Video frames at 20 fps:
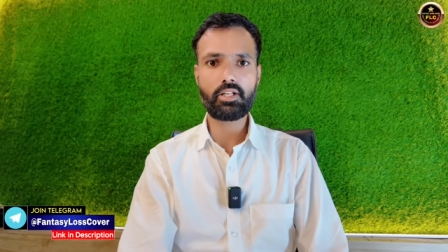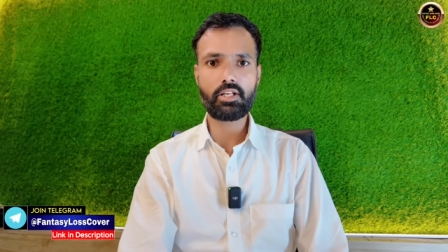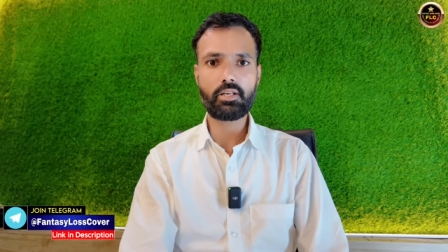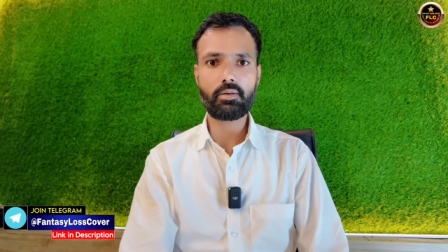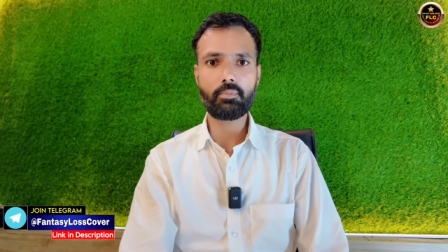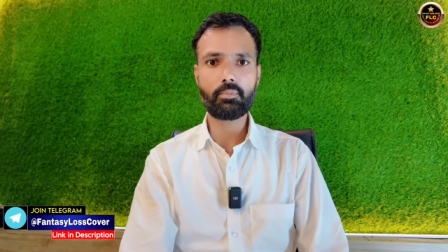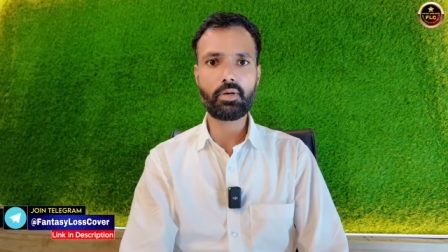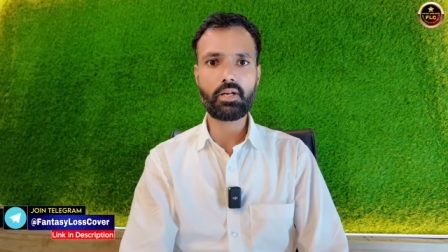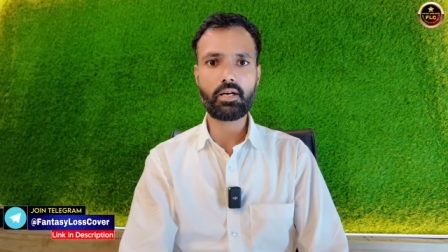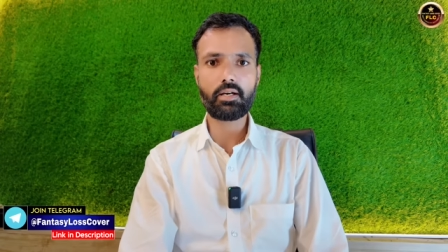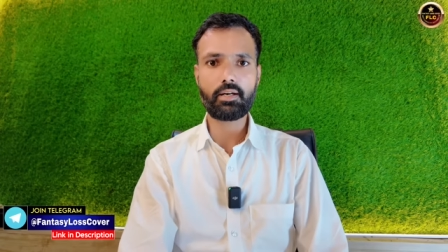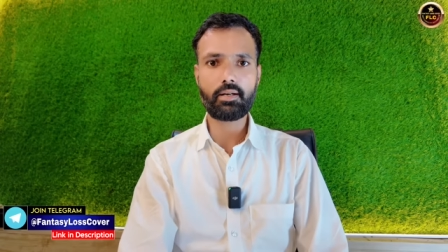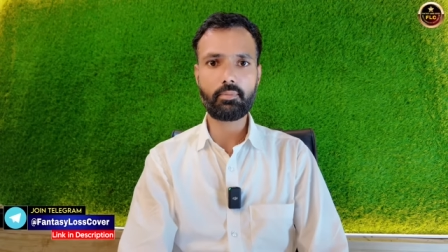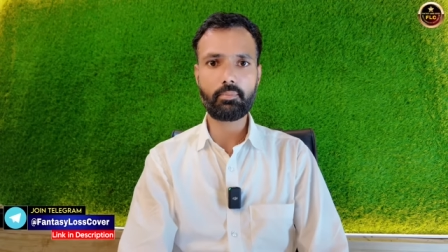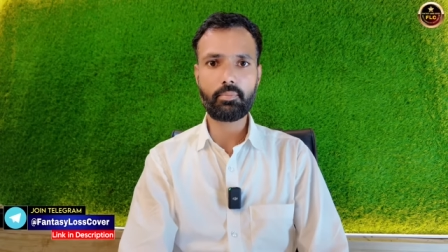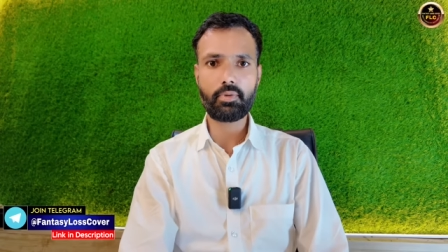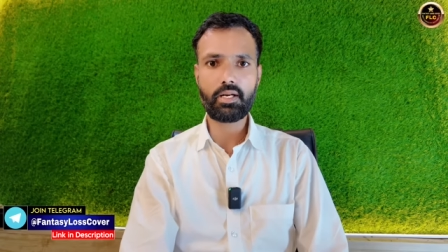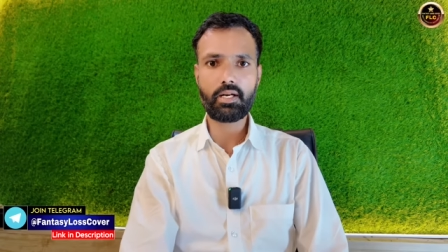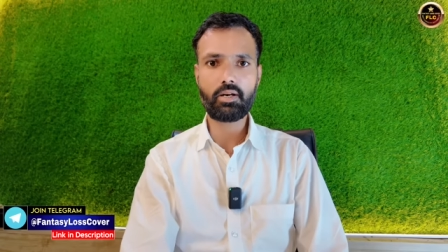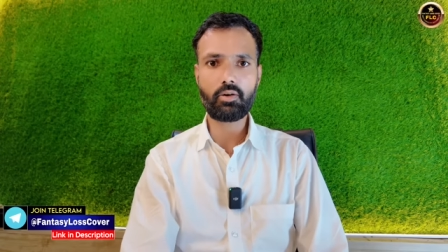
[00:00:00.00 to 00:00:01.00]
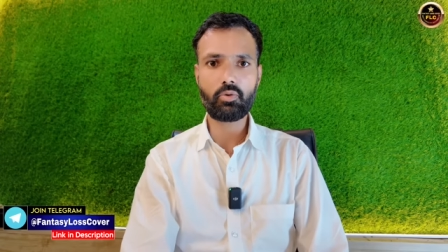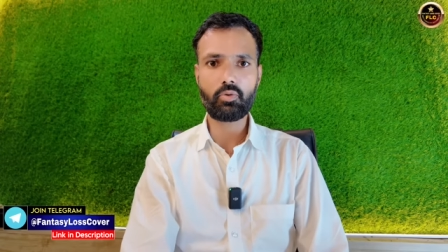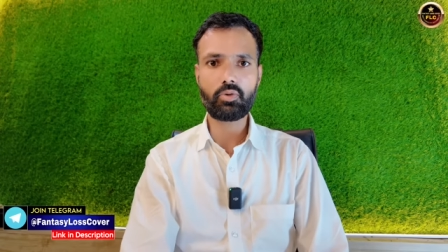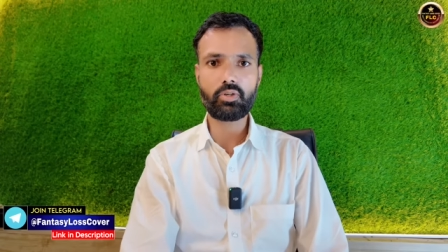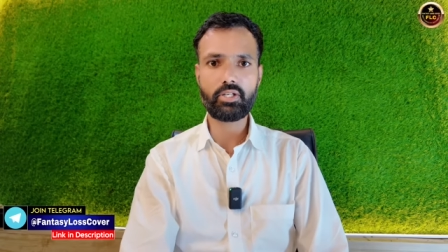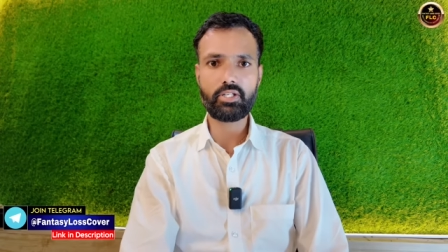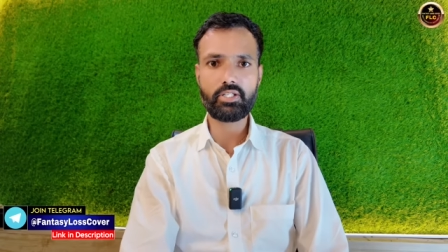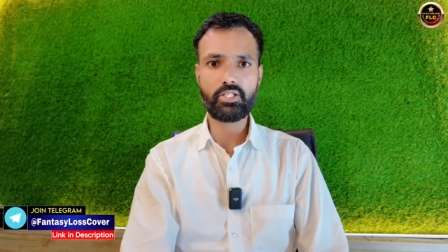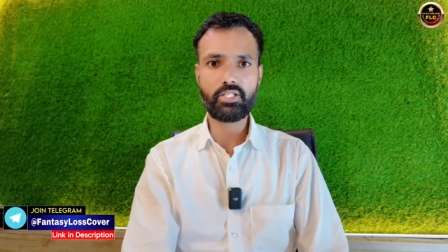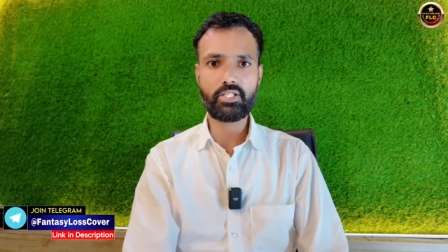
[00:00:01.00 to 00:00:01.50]
टीम बनाकर मेगा
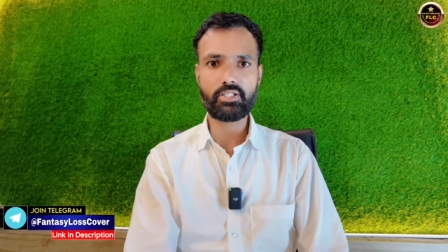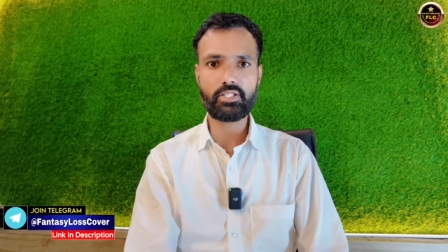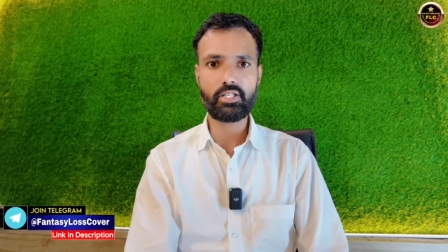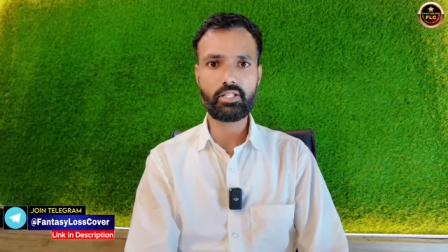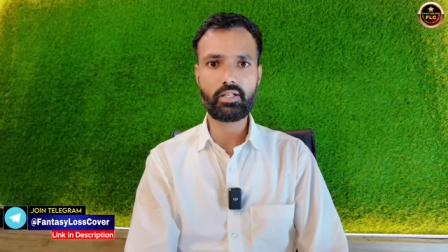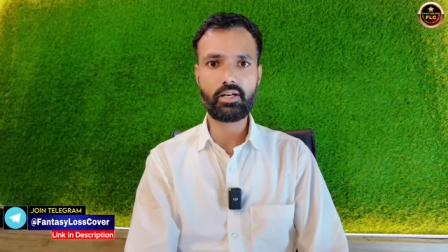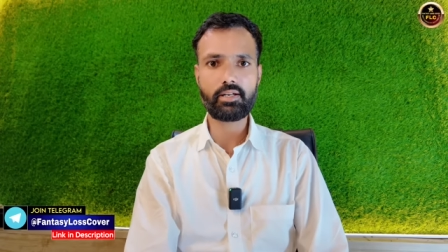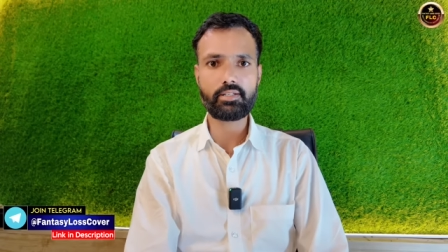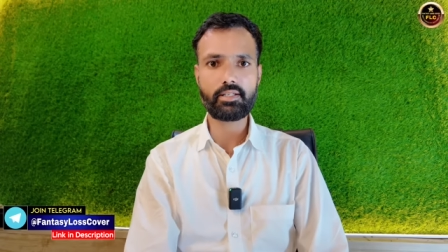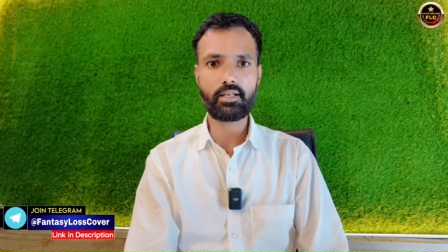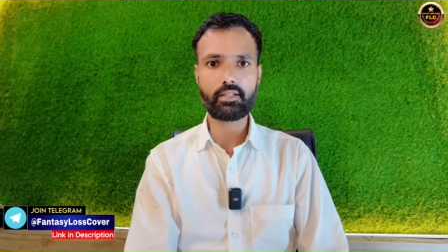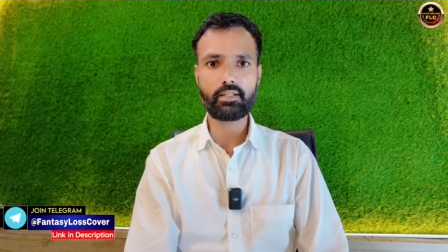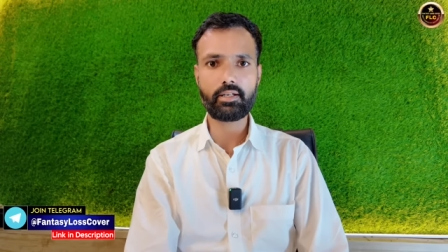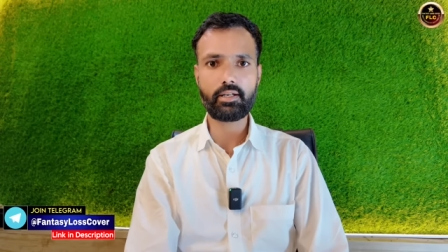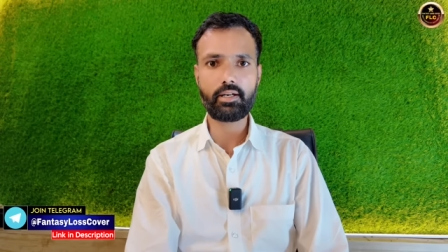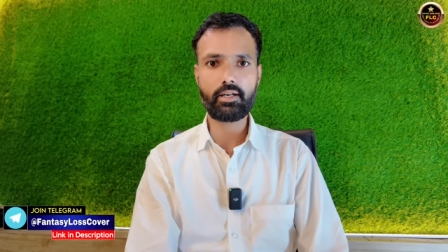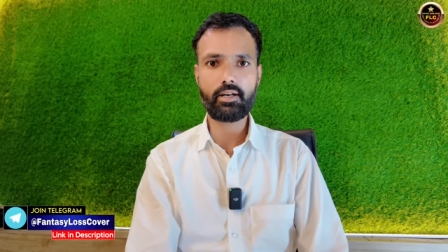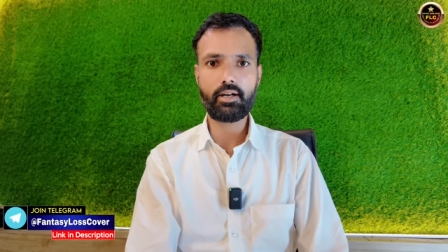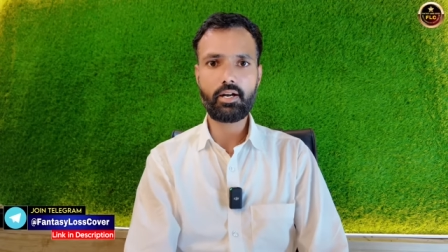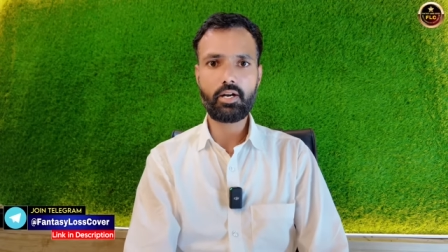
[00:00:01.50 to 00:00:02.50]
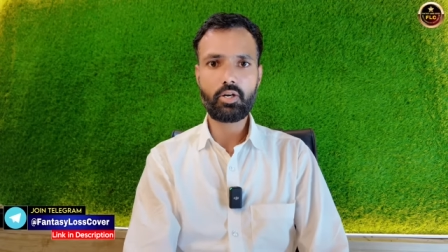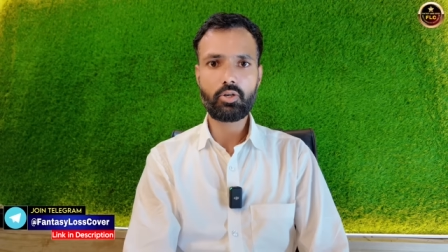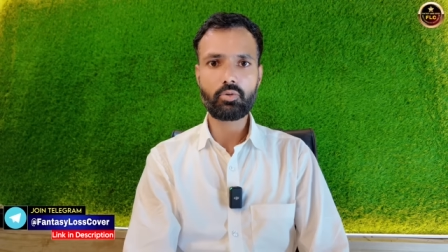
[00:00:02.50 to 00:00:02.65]
कॉन्टेस्ट जीतना चाहता है